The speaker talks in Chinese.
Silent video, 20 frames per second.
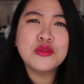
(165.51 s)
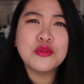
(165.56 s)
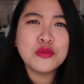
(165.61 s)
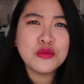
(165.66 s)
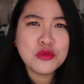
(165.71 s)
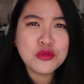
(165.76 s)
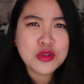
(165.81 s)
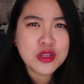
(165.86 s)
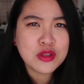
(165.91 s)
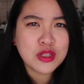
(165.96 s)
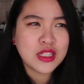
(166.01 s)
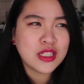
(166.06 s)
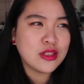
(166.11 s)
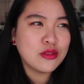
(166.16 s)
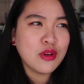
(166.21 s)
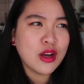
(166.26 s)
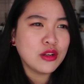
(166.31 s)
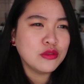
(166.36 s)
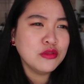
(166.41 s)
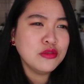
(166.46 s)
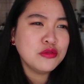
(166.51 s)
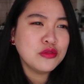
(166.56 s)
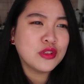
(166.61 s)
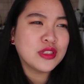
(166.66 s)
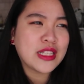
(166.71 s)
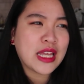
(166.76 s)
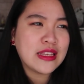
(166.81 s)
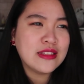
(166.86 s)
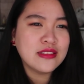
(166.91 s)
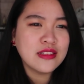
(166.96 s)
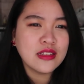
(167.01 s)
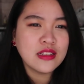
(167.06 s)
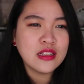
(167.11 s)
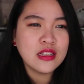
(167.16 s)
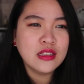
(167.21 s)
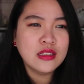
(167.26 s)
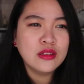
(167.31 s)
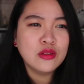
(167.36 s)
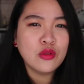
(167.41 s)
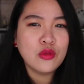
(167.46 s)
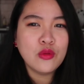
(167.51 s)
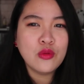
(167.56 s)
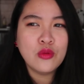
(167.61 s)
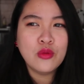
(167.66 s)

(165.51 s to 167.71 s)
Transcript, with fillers: 得奇怪，我就觉得男生跟